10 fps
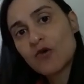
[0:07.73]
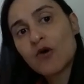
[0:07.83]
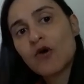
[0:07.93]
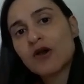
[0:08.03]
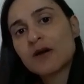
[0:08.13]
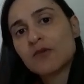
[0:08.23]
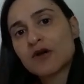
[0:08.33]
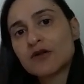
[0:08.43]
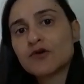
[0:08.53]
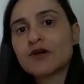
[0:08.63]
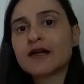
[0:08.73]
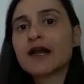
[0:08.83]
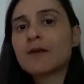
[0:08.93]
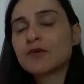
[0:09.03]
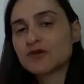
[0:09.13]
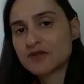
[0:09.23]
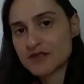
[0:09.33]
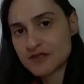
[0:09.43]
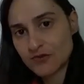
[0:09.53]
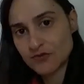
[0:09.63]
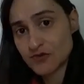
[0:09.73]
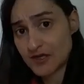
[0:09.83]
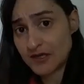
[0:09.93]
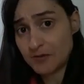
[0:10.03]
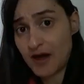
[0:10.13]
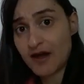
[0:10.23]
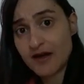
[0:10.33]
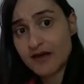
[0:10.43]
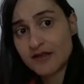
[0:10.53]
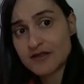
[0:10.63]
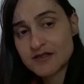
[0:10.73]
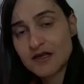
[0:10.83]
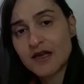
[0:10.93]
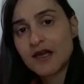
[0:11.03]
colaboradora na proteção dos animais.